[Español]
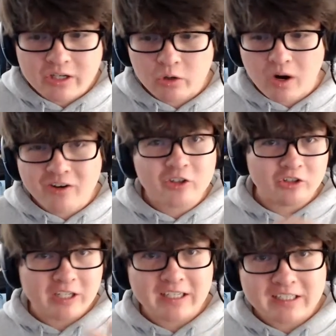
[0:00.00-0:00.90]
del juego no
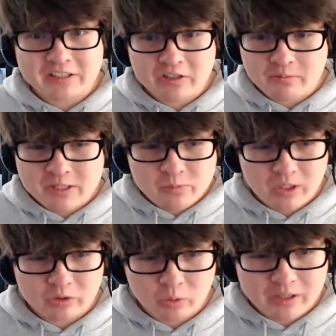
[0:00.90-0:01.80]
tiene que ser lo mismo
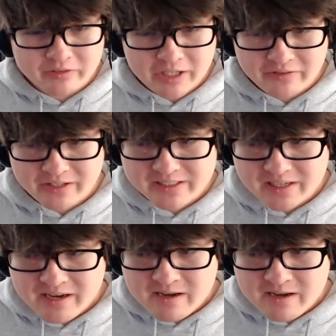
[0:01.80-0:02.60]
que tú entiendas,